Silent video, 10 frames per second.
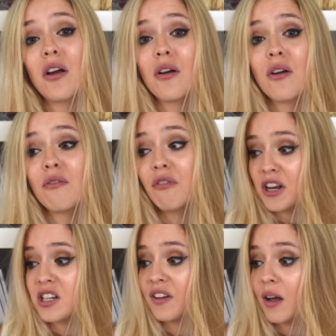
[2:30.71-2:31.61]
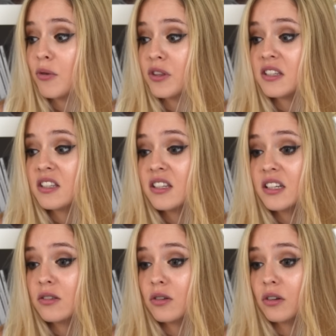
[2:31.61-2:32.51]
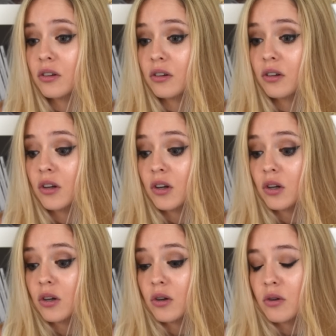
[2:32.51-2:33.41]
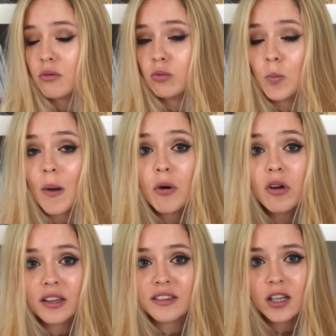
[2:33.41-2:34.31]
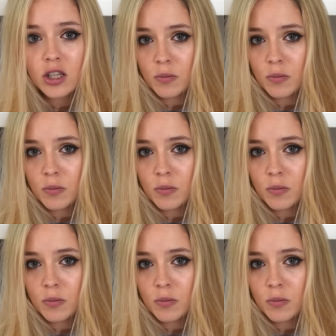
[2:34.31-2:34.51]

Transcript: Euh, voilà, j'ai vraiment décidé de ne pas me prendre la tête.